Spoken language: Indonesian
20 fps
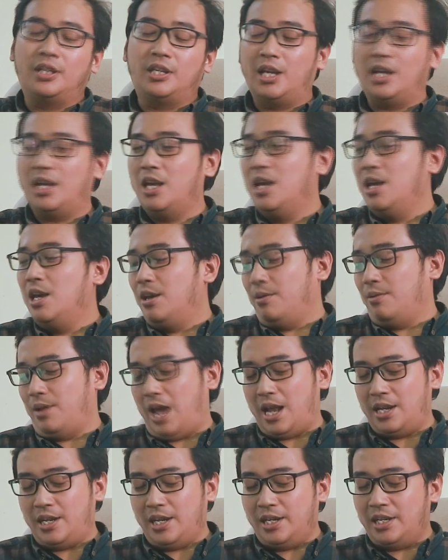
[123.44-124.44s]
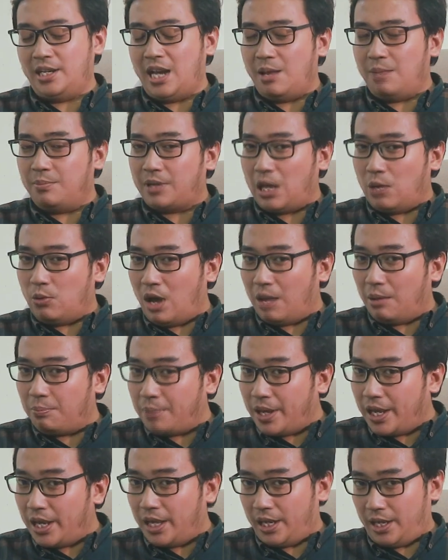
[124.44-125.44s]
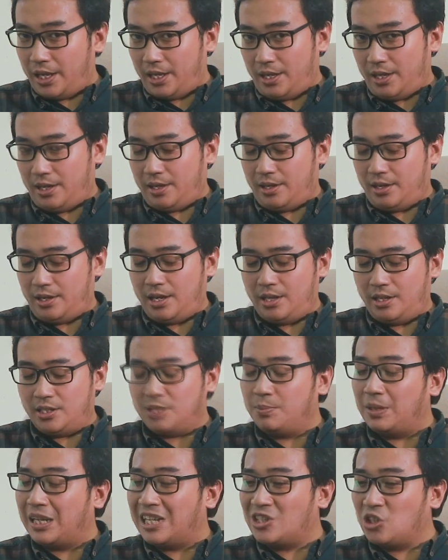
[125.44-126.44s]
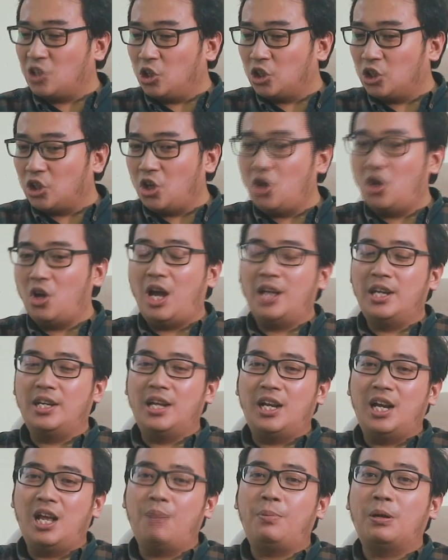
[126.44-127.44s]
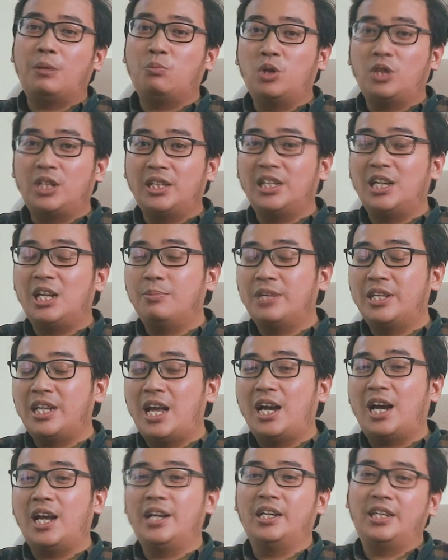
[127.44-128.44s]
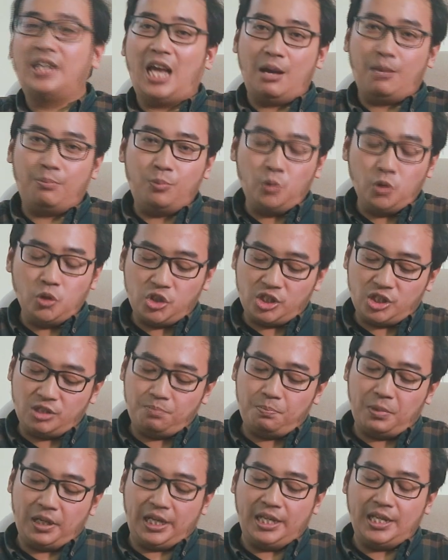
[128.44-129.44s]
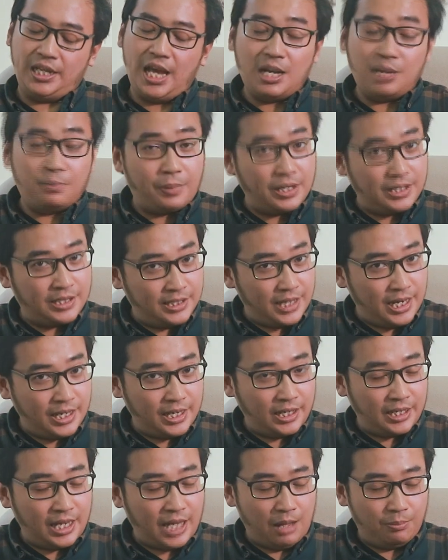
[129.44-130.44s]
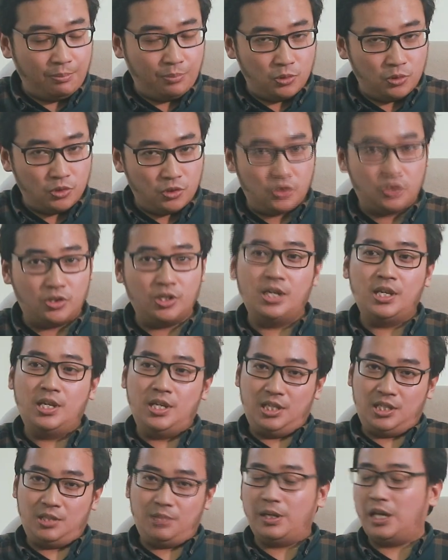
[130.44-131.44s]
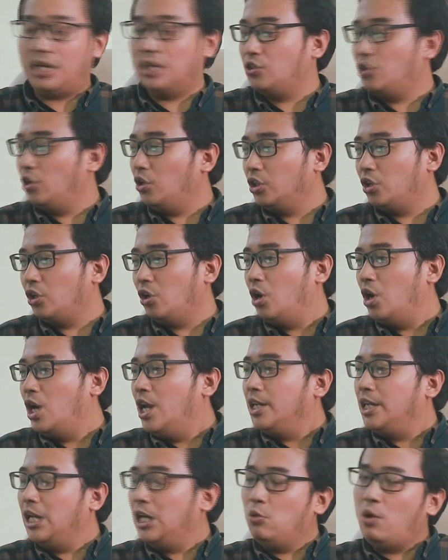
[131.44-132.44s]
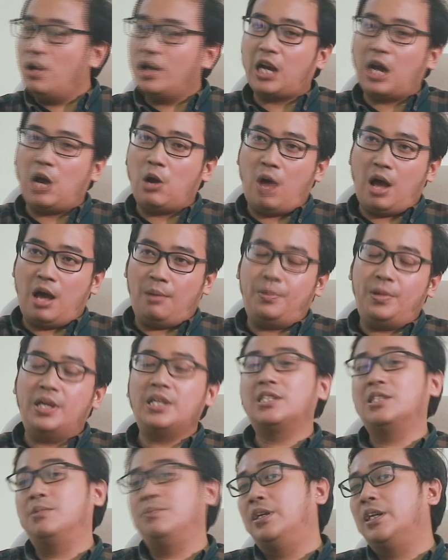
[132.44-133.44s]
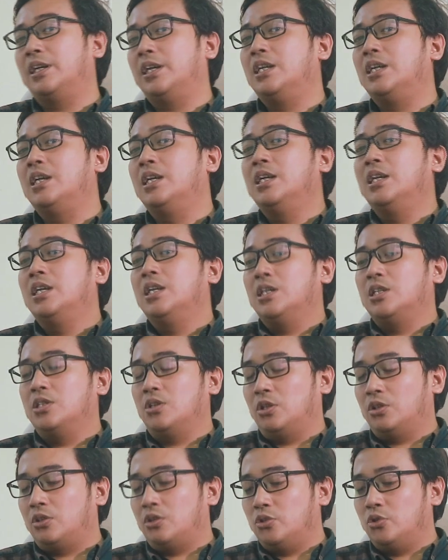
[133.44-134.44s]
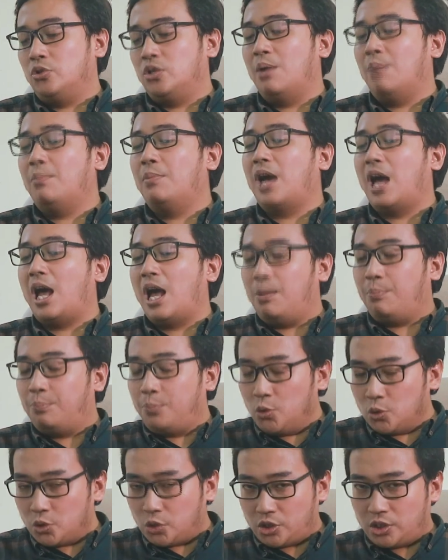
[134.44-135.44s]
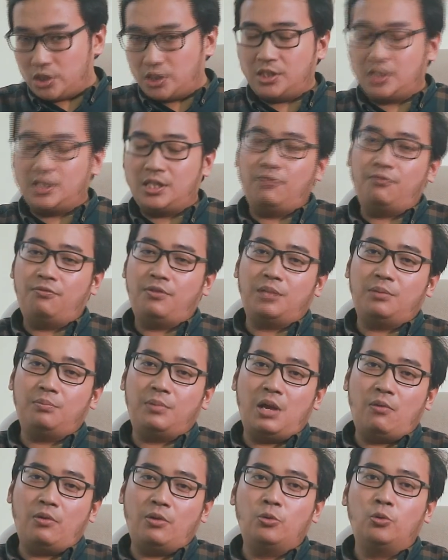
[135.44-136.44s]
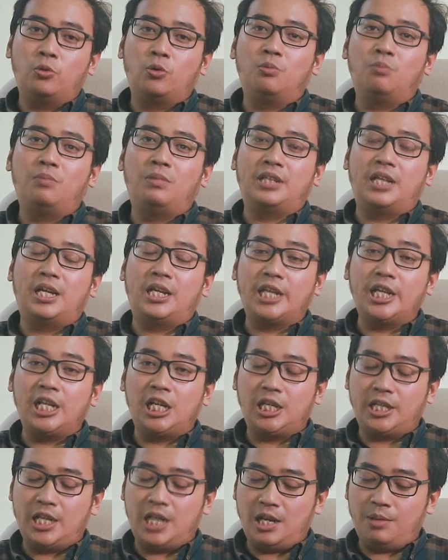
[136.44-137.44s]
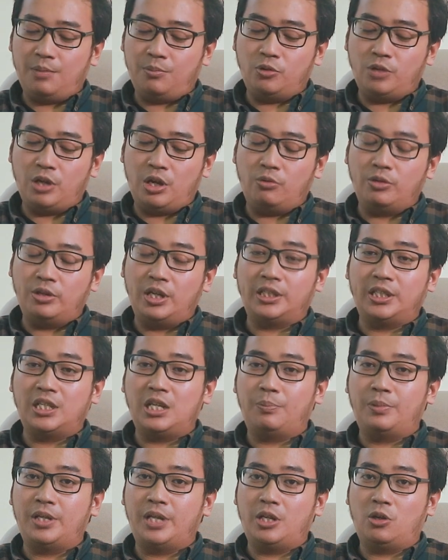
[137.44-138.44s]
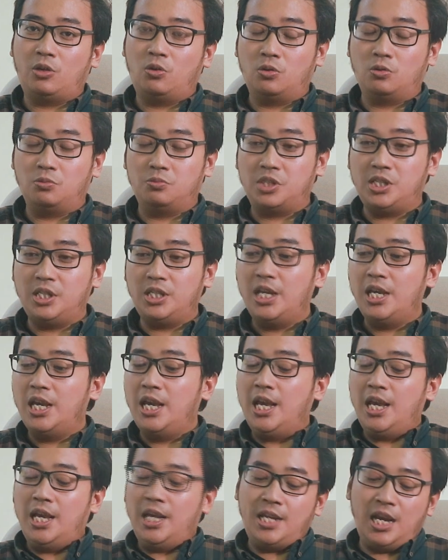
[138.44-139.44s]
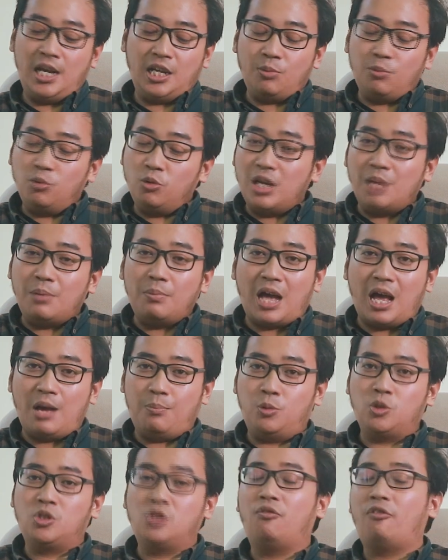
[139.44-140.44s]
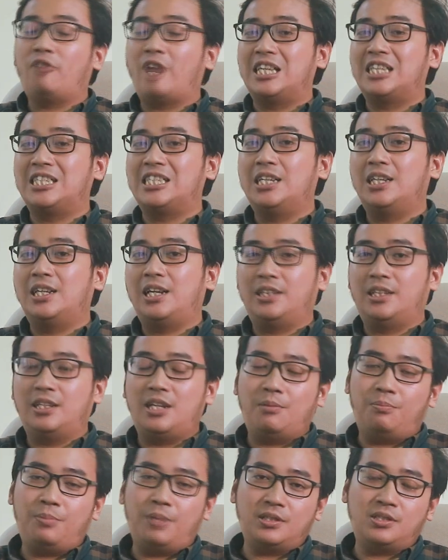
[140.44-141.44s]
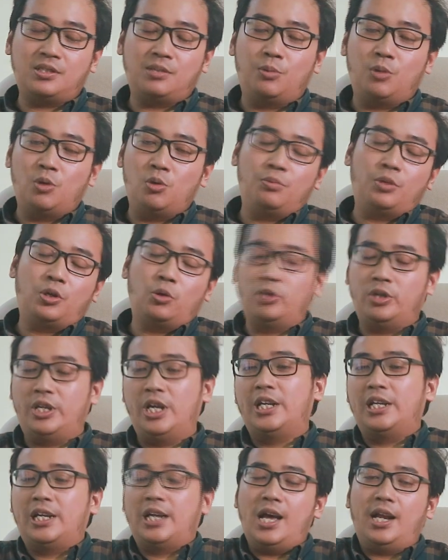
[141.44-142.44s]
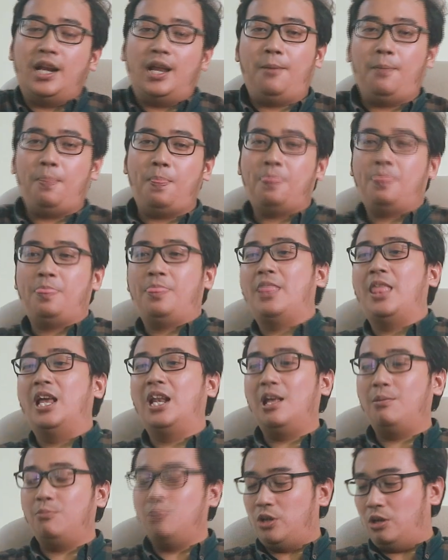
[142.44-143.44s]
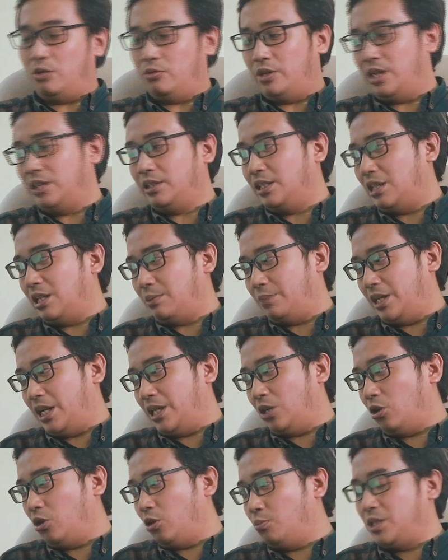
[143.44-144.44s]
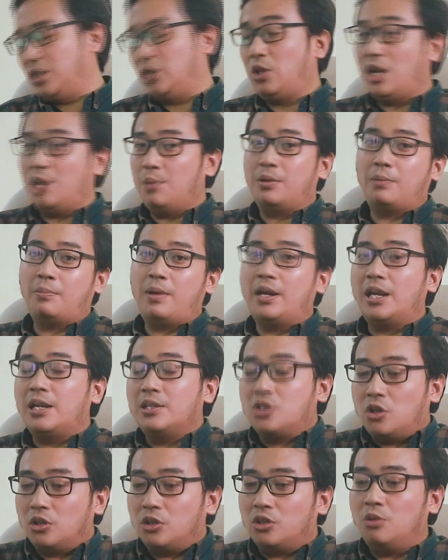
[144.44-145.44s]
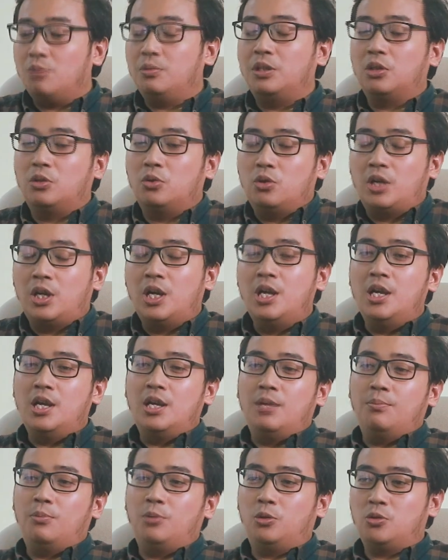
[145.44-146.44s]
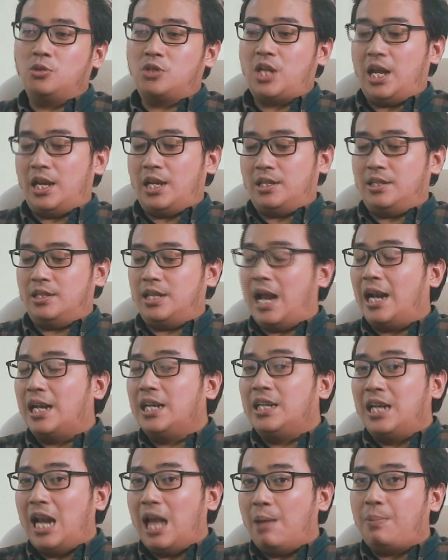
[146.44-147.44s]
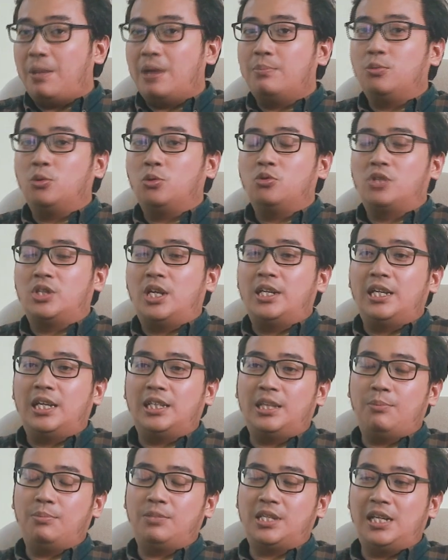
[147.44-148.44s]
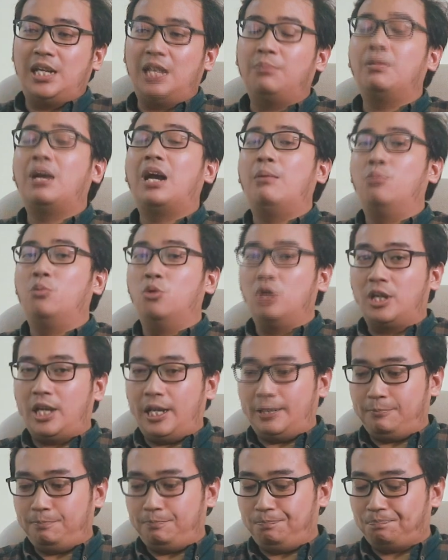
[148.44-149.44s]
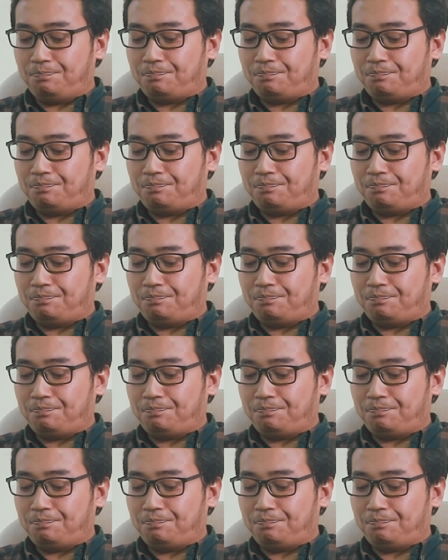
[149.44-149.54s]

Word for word: Ya, ada di dalam KUHP. Ya, sebagai contoh adalah perbuatan tidak menyenangkan yang dihapus, penghinaan presiden yang dihapus. Sebagai contoh, di luar KUHP sebagai Contoh juga menghapus sifat melawan hukum material dalam Undang-Undang Tindak Pidana Korupsi dan kemudian menghapus frasa kata dapat sebelum kerugian negara dalam Undang-Undang Tindak Pidana Korupsi. Itu adalah berbagai contoh bentuk putusan dari delapan putusan yang kita bisa lihat mengabulkan.